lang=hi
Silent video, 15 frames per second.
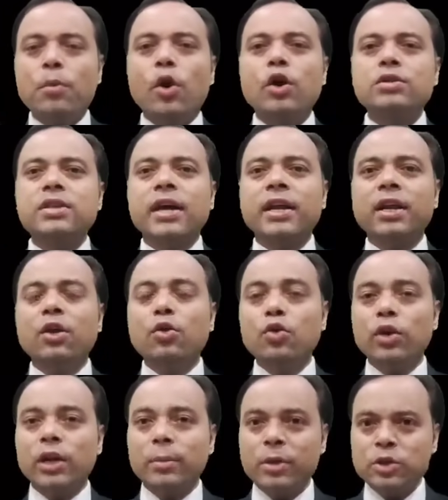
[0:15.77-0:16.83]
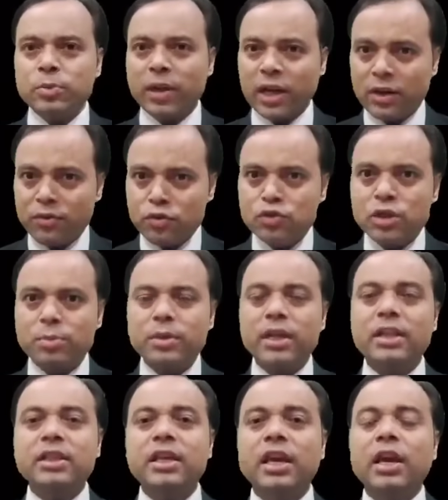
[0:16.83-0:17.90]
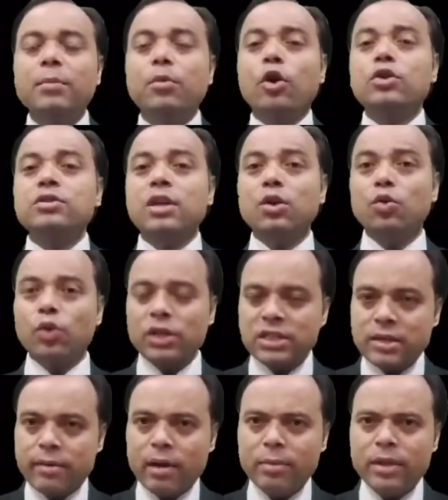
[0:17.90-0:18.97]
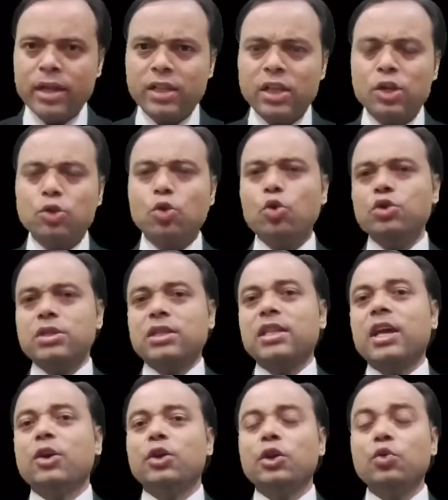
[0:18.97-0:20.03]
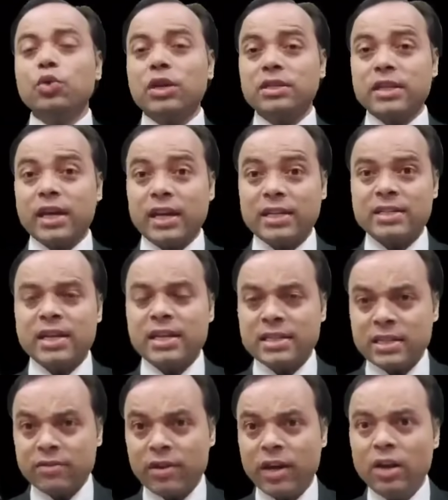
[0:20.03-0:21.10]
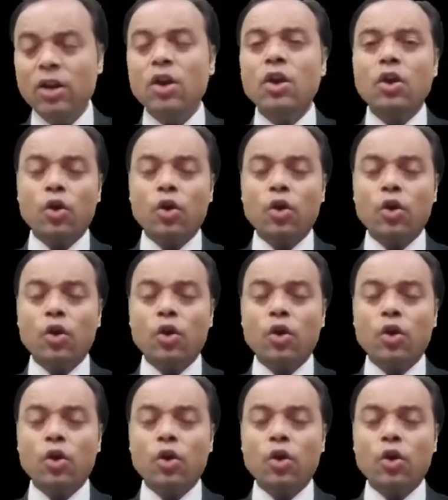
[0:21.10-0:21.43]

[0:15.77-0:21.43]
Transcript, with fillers: बहुत सारे लोगों के बीच में कंफ्यूजन भी रहती है बहुत सारे लोगों के सवाल भी रहते हैं तो हो सकता है कि उनके सारे के सारे सवाल